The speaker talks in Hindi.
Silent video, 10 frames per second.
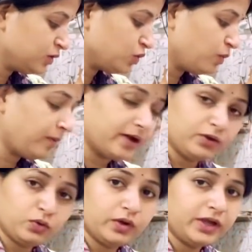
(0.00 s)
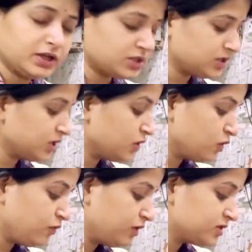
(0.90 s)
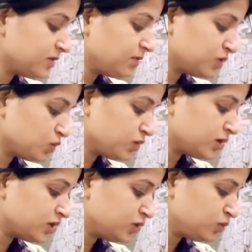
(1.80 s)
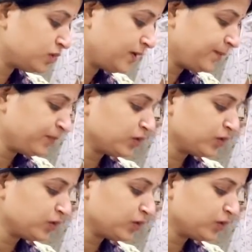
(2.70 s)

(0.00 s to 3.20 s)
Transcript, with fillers: तो मेल्ट हो गई अच्छे से क्योंकि फ्रीजर में स्टोर करती हूँ ना